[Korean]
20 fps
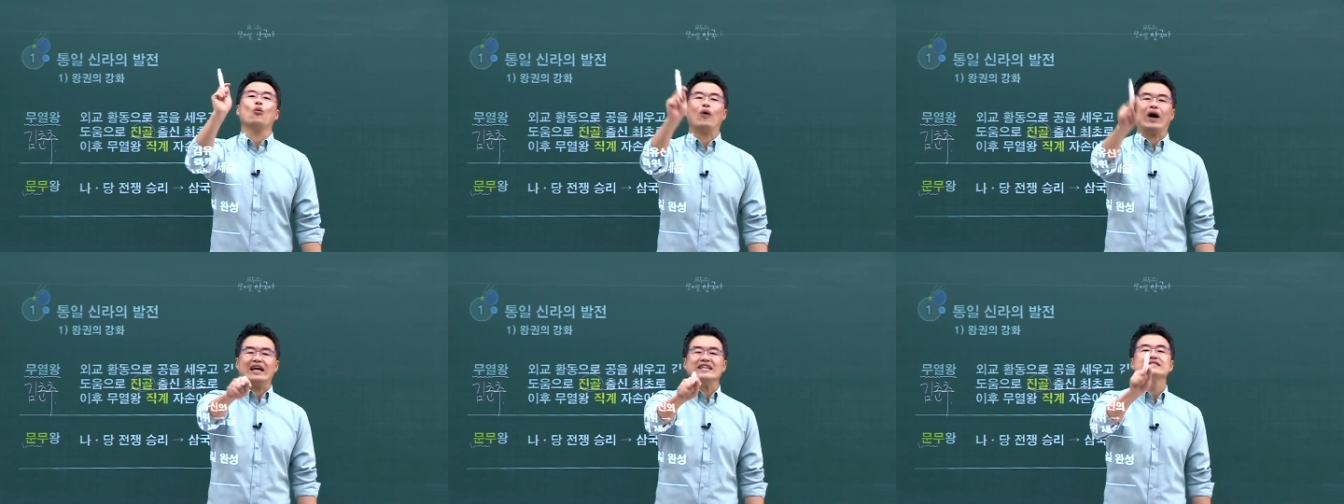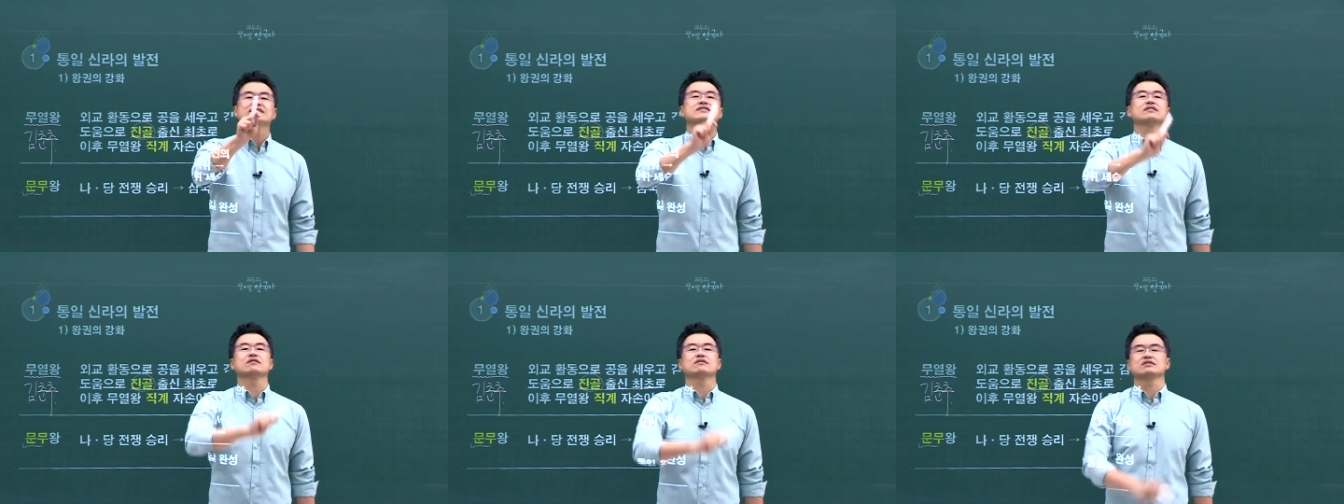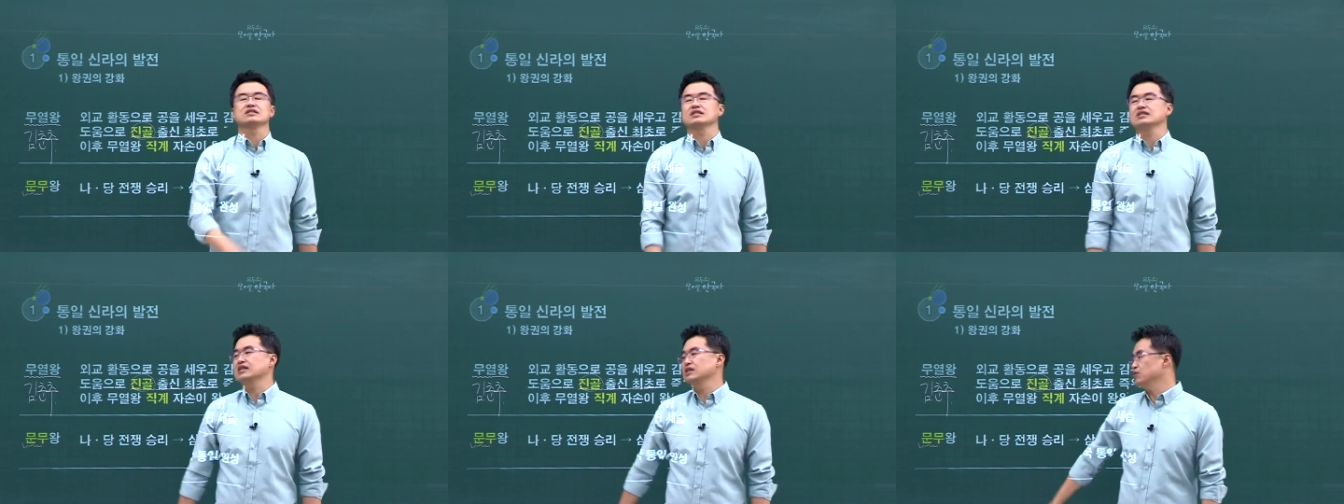
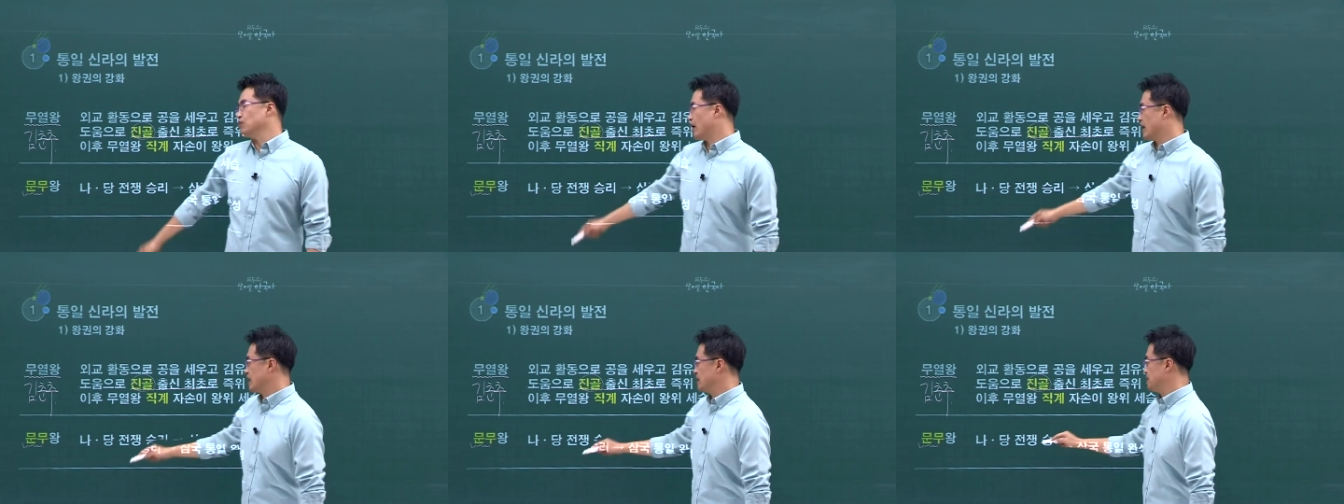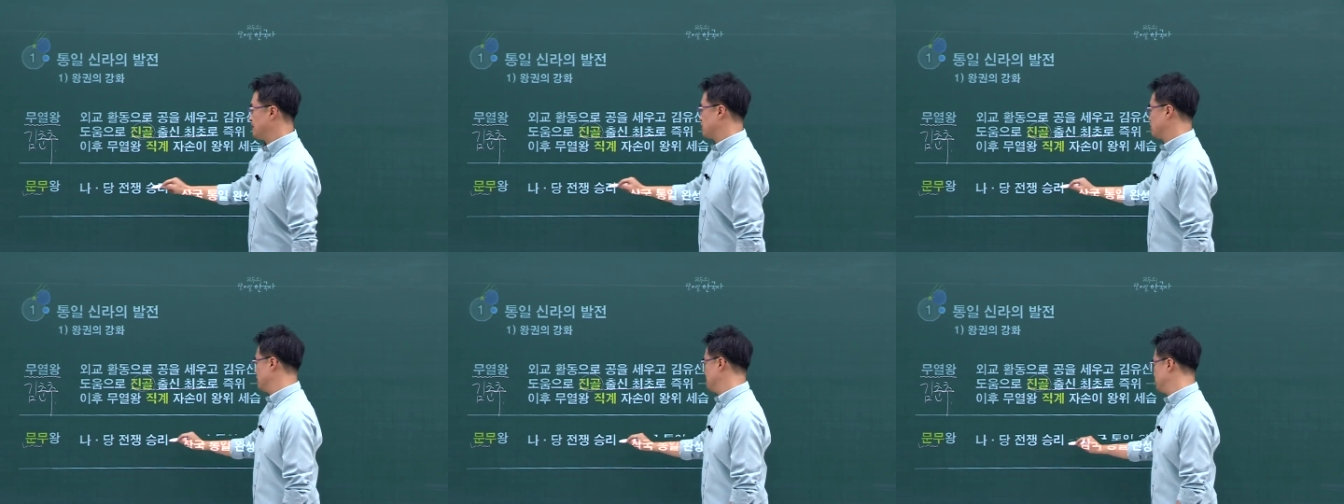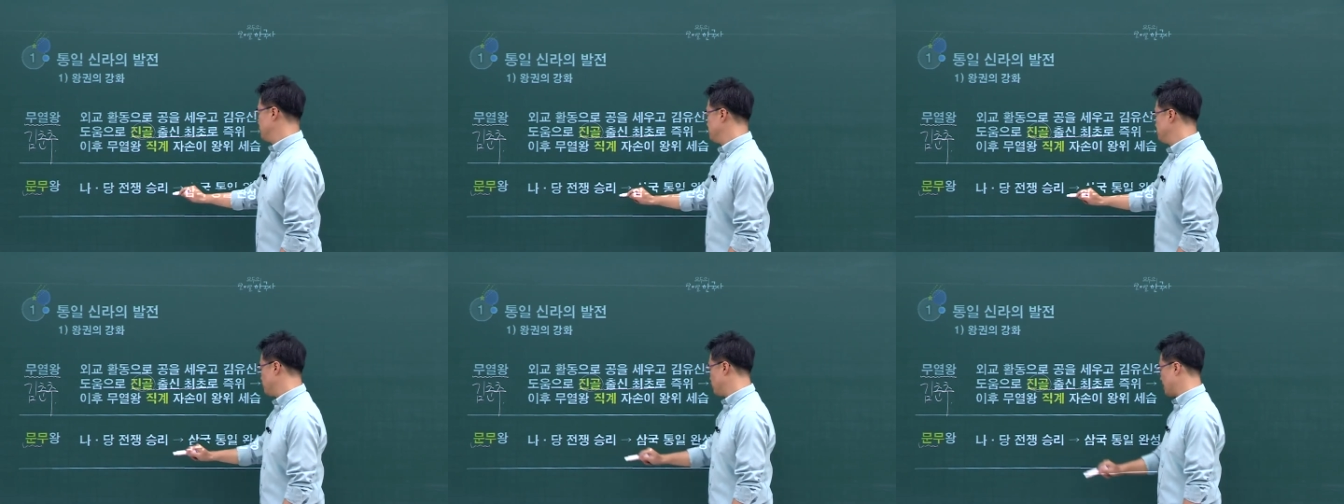완성시킨 왕이 바로 이
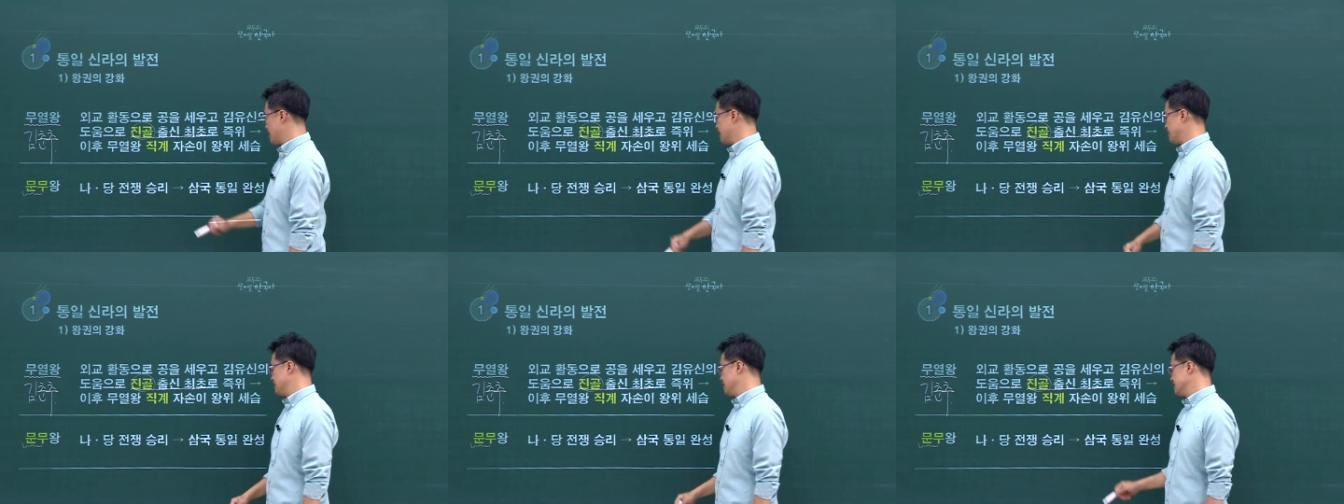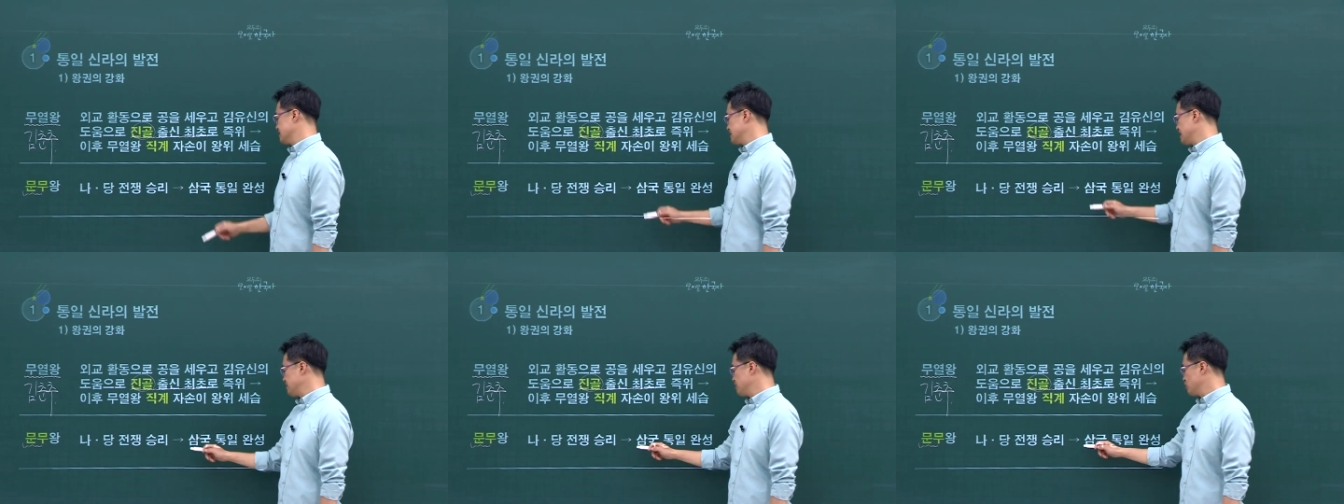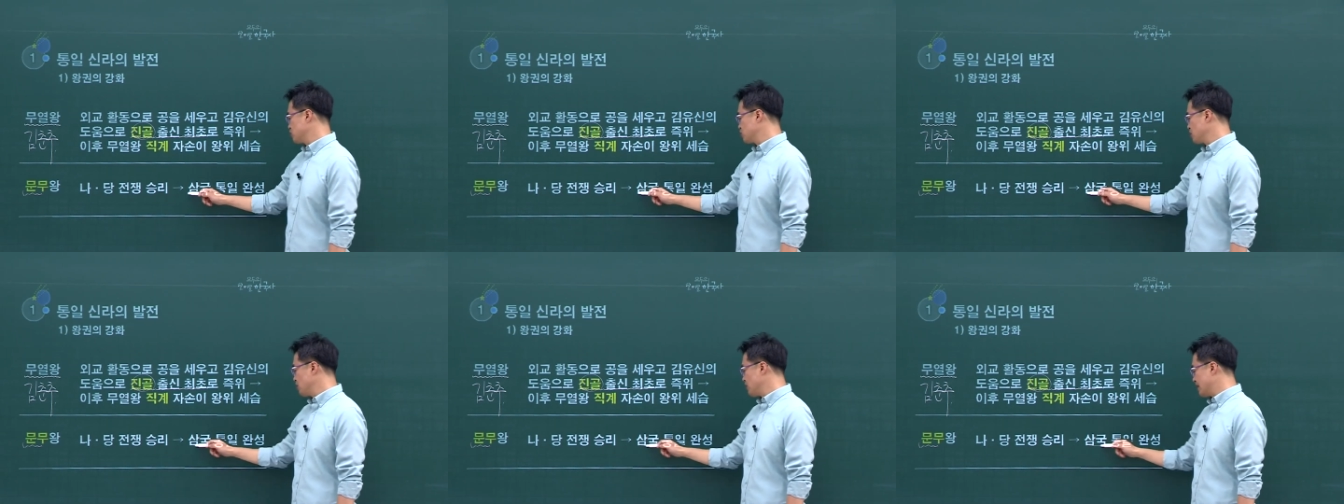문무왕.
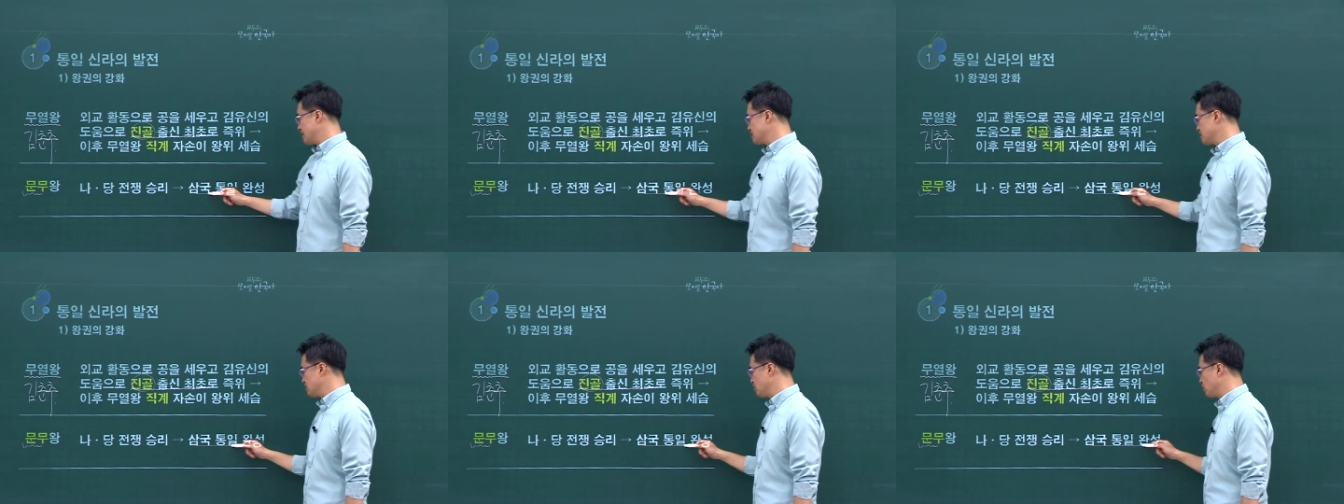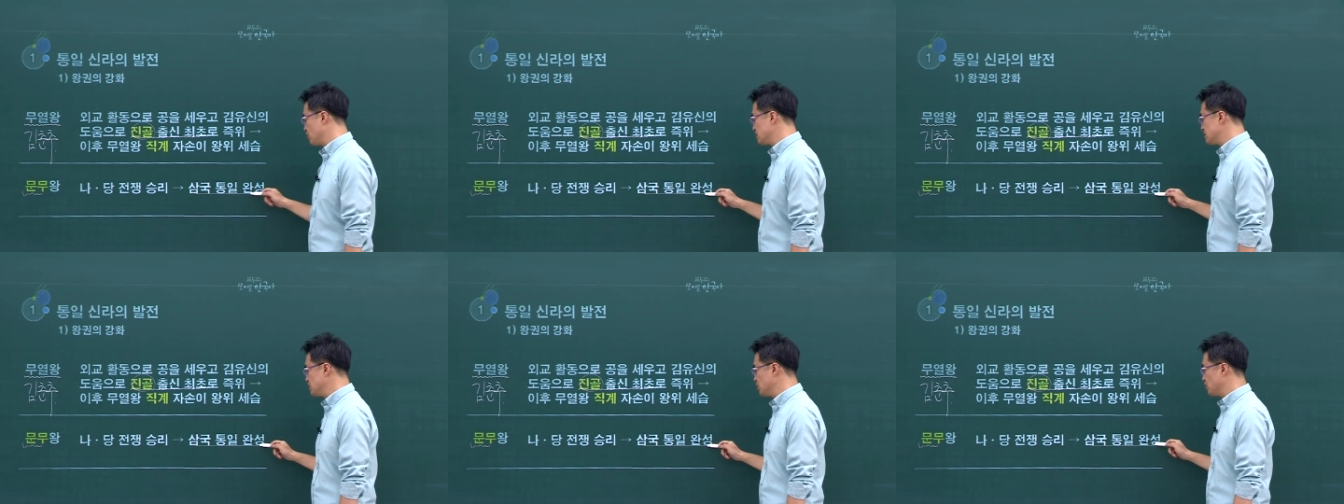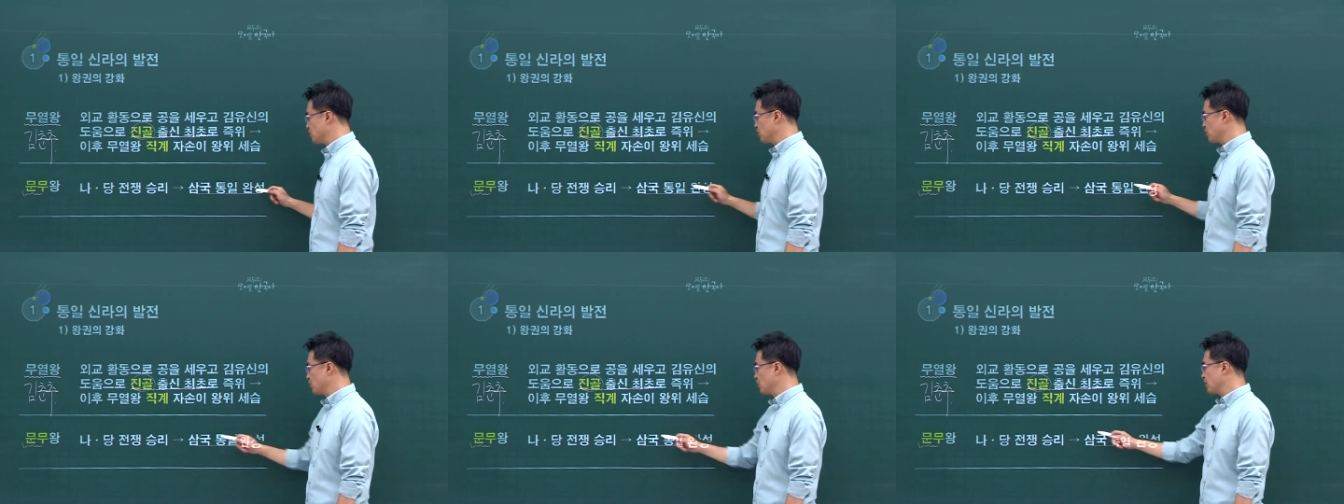삼국 통일 완성이 오고 있지.
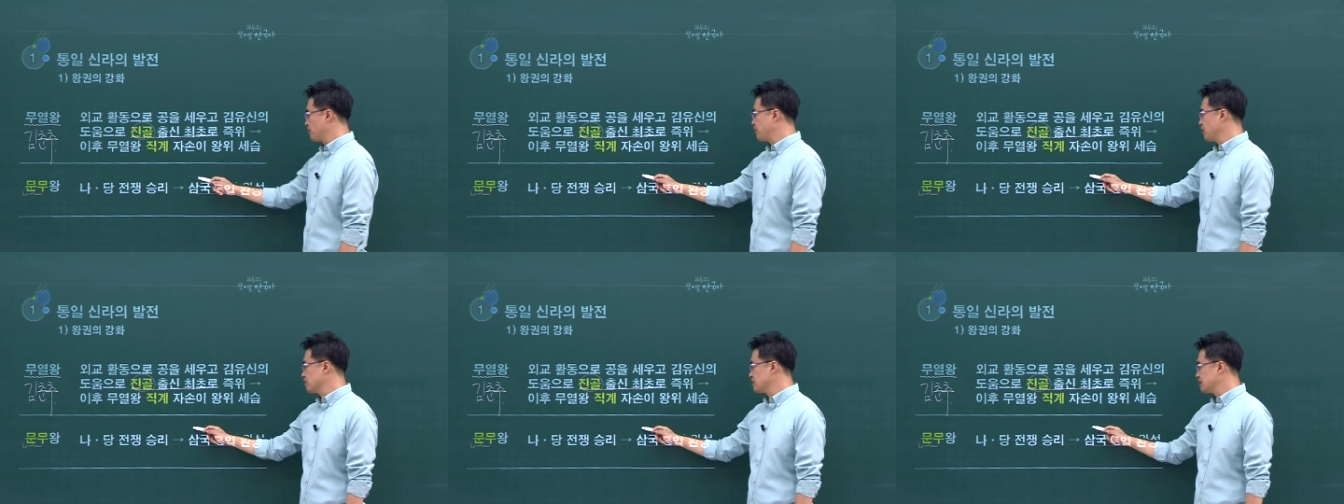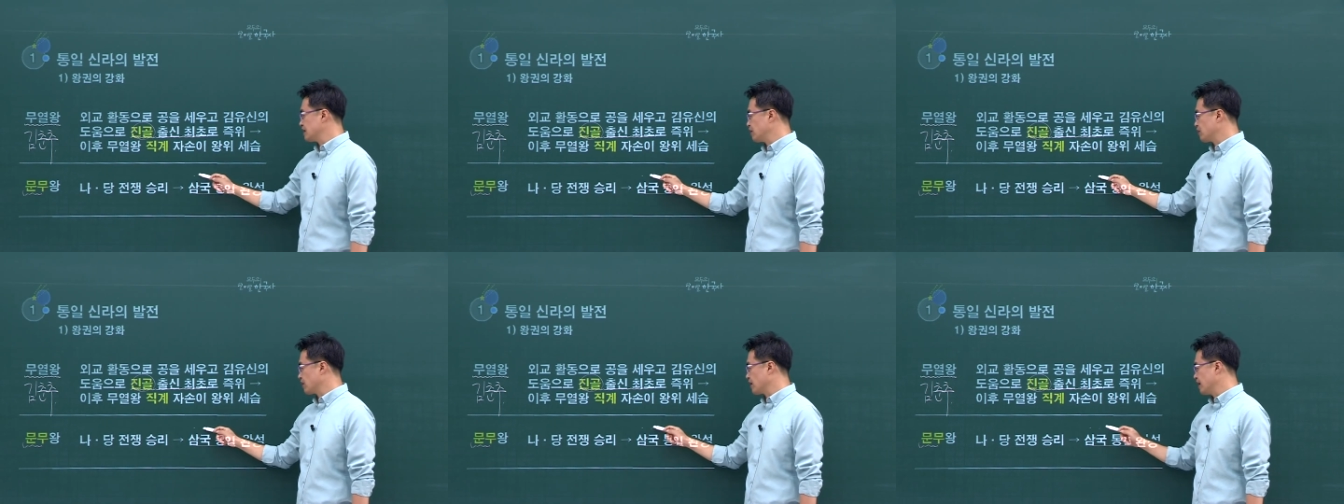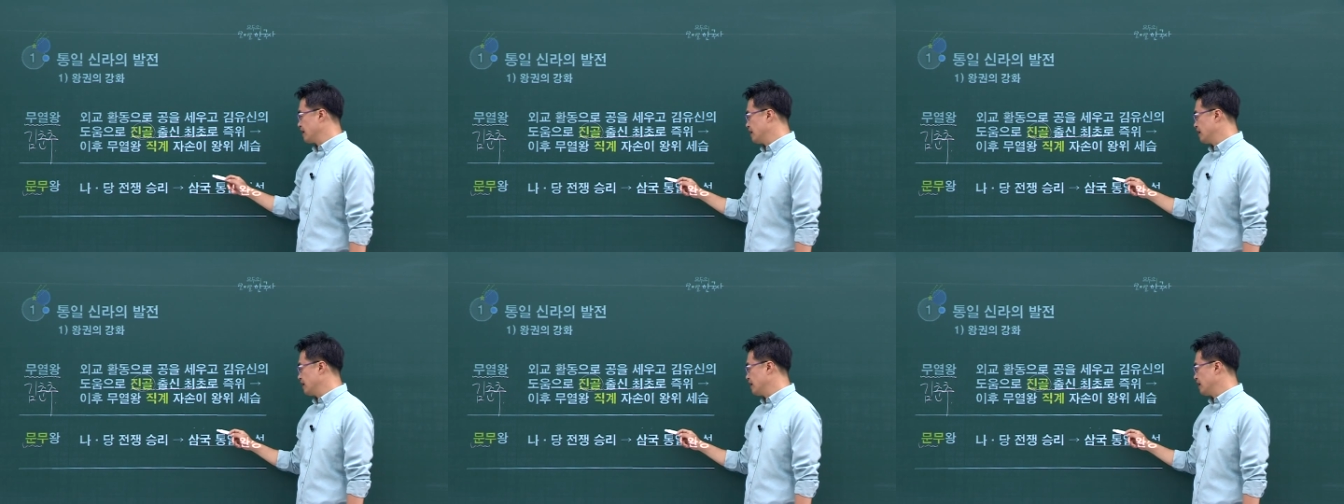요거 포인트예요.